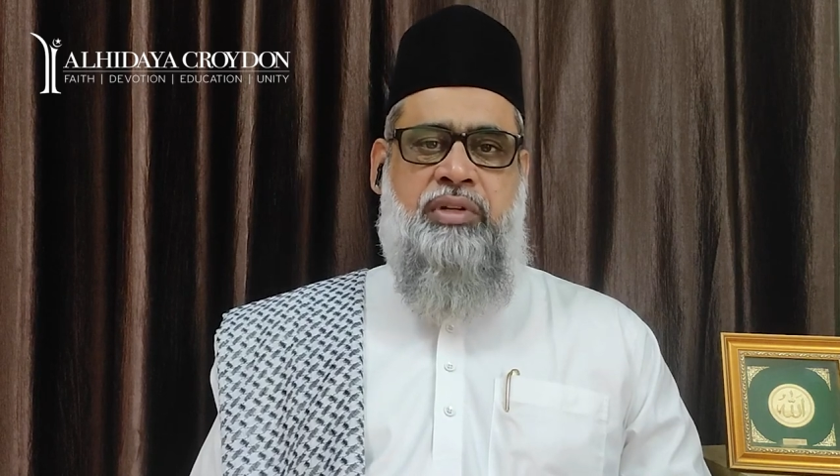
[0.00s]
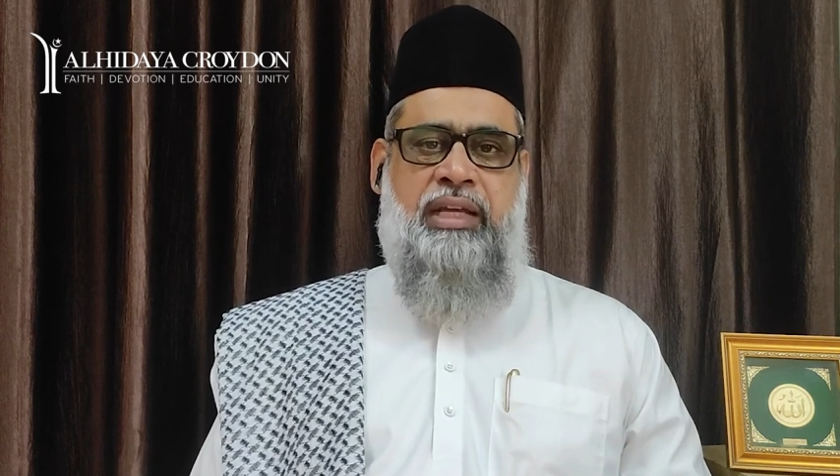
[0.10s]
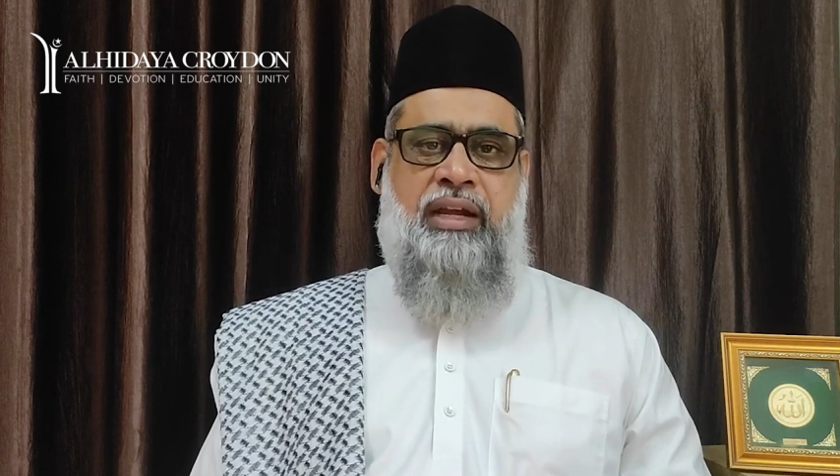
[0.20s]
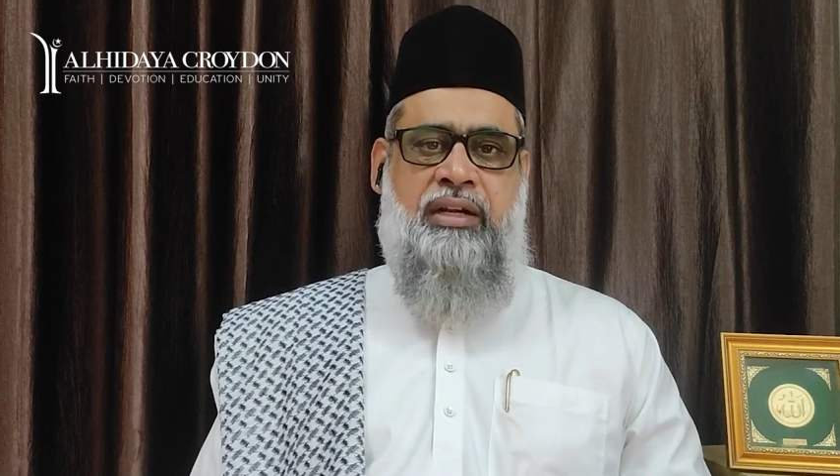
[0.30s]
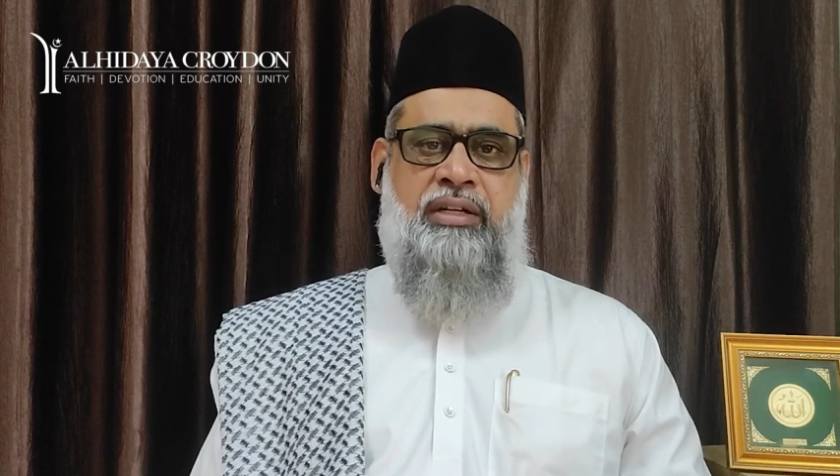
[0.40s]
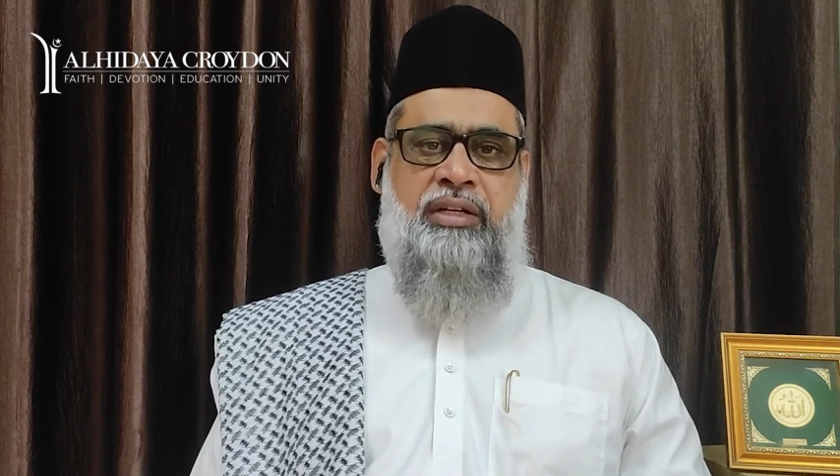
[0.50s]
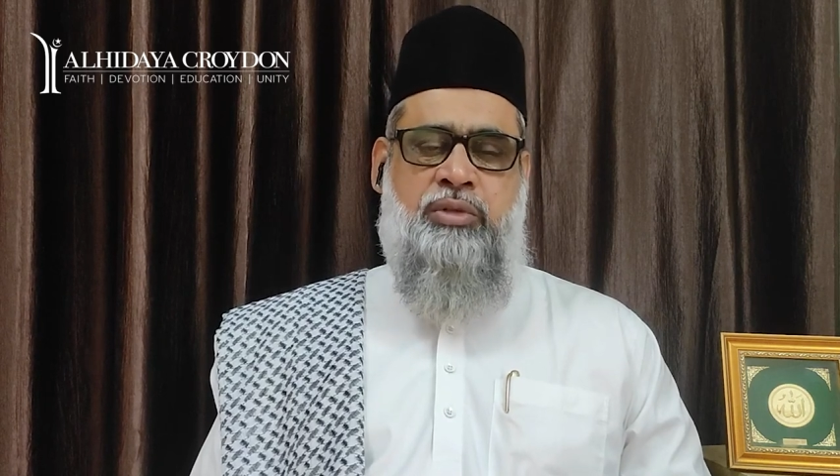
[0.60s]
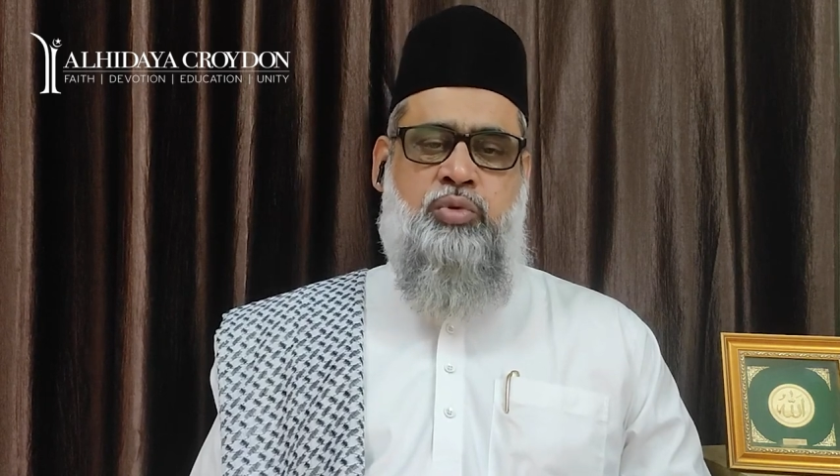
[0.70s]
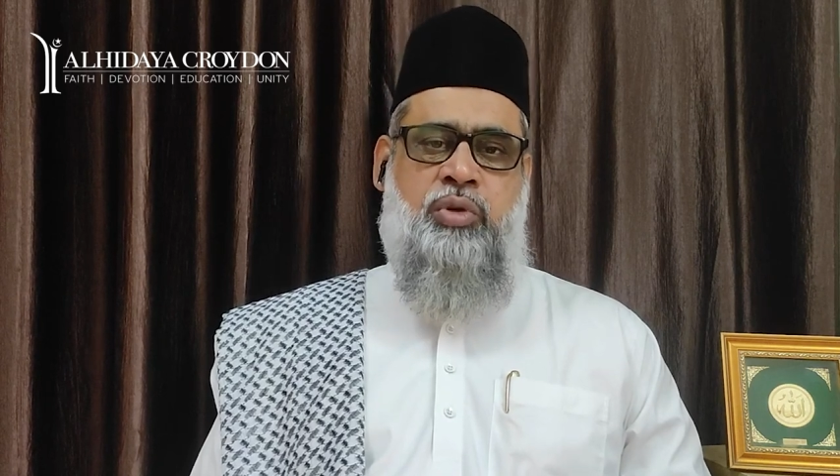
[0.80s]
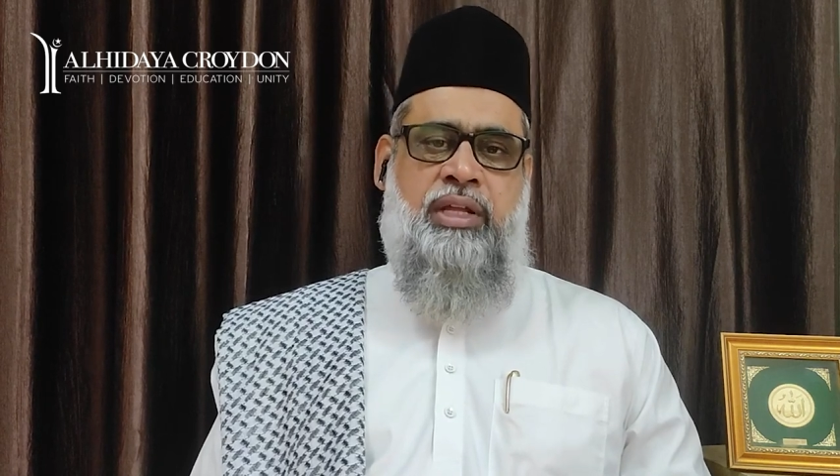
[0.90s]
விட்டார்கள்
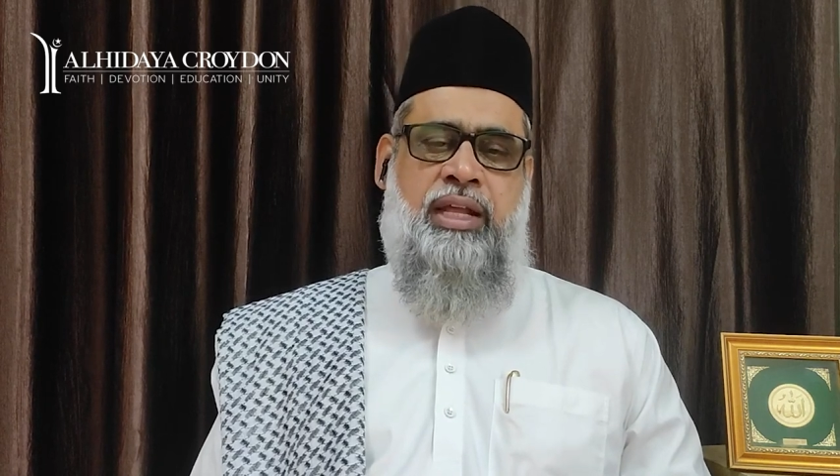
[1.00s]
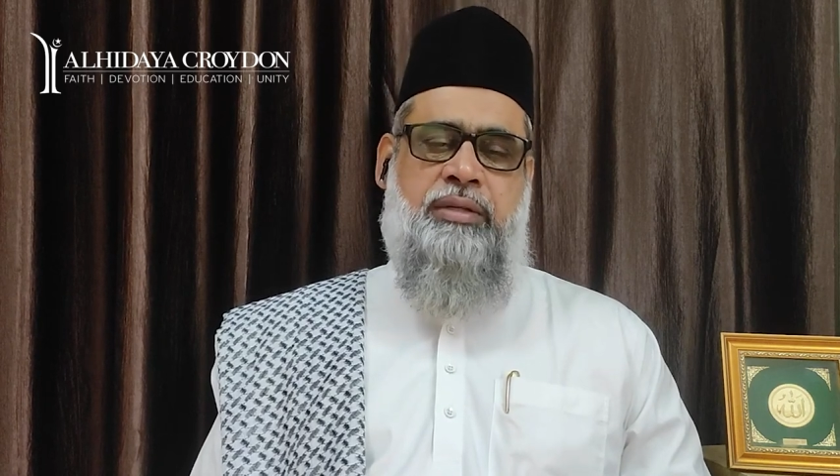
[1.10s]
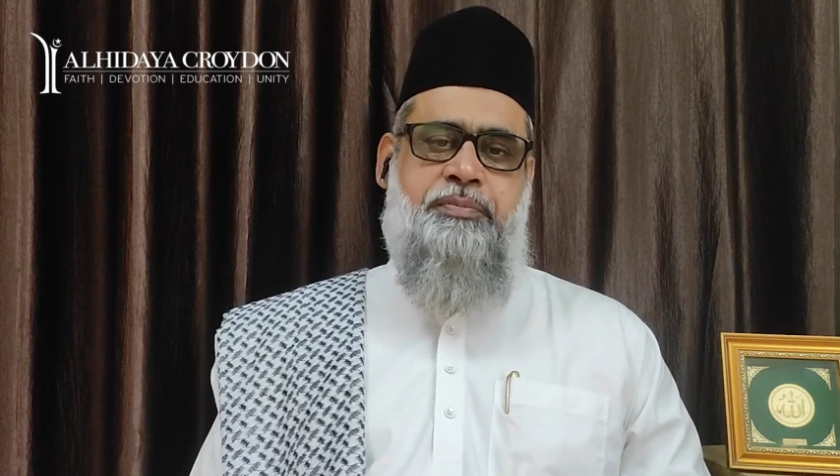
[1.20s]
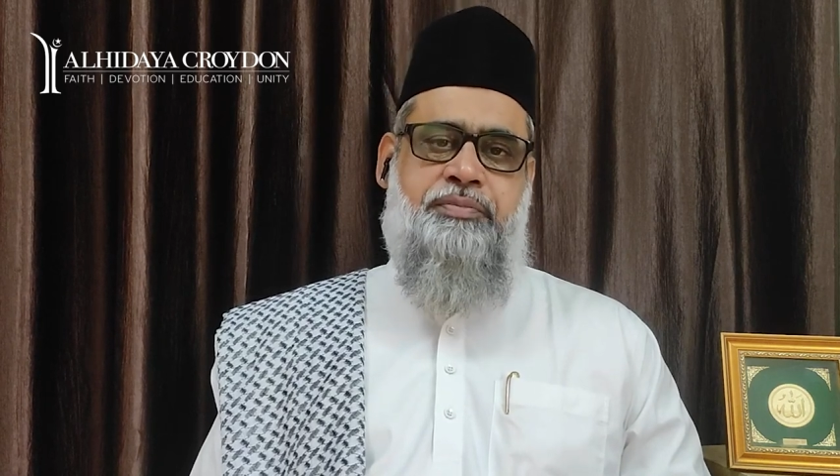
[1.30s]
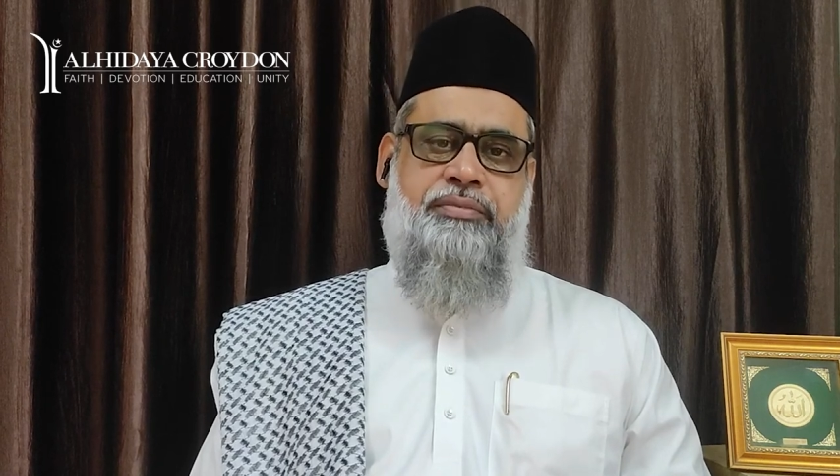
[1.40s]
என்று சொன்னால்